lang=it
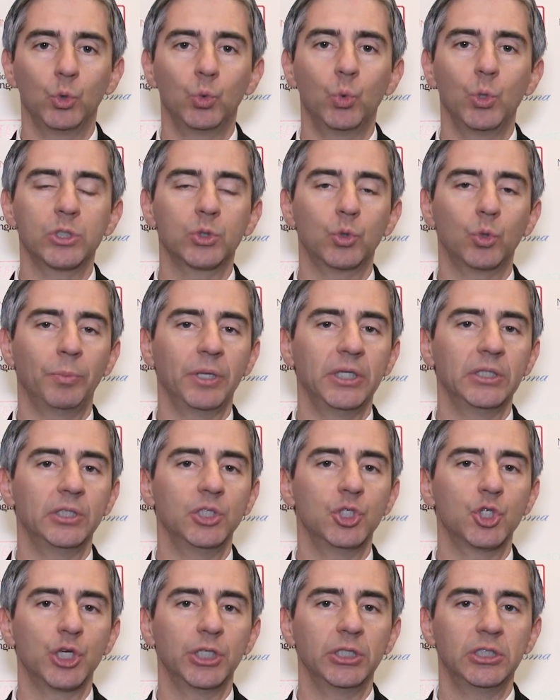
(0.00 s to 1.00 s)
due strumenti
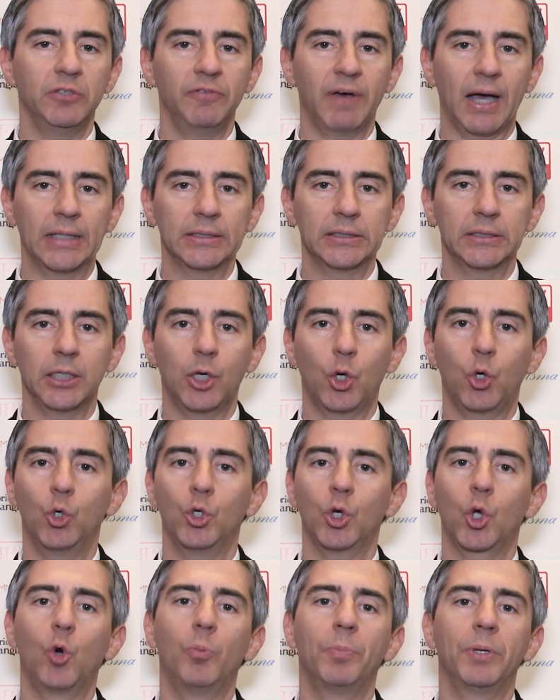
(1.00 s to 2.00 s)
incentivanti
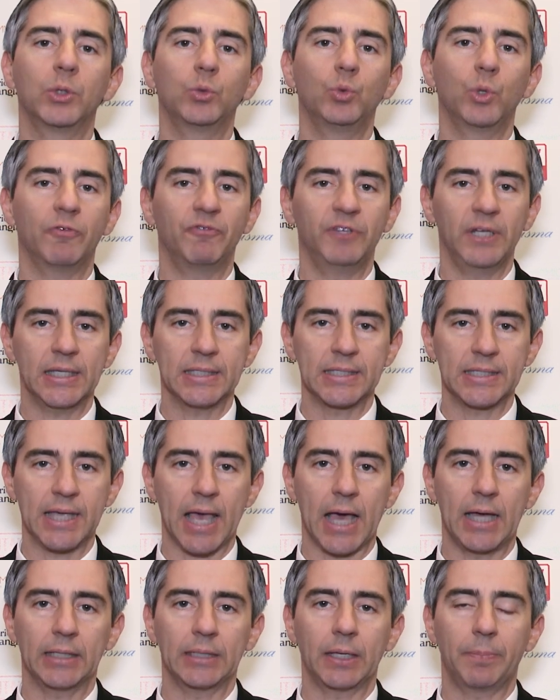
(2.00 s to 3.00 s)
con coperture
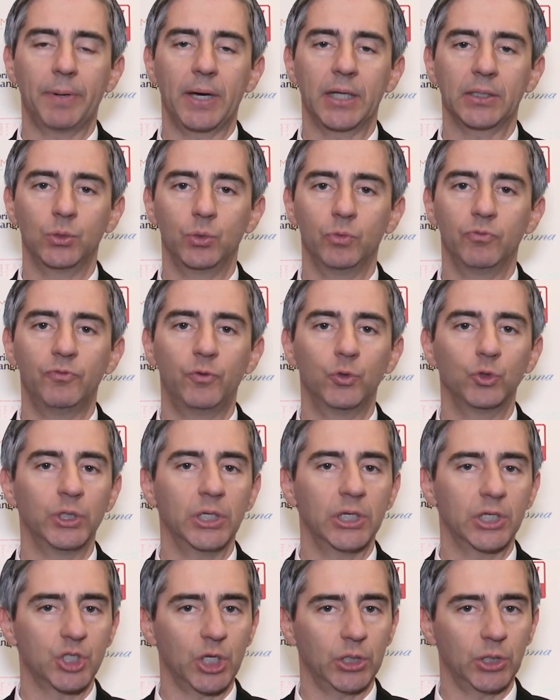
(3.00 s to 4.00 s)
finanziarie da parte di un fondo
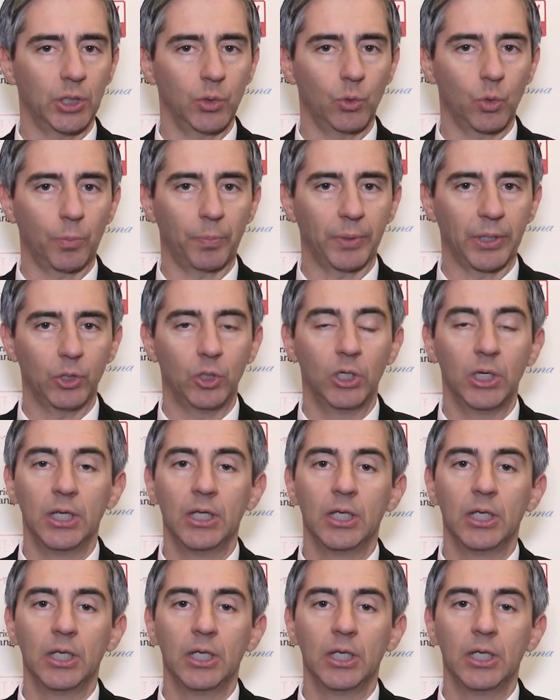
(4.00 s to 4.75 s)
energetico europeo.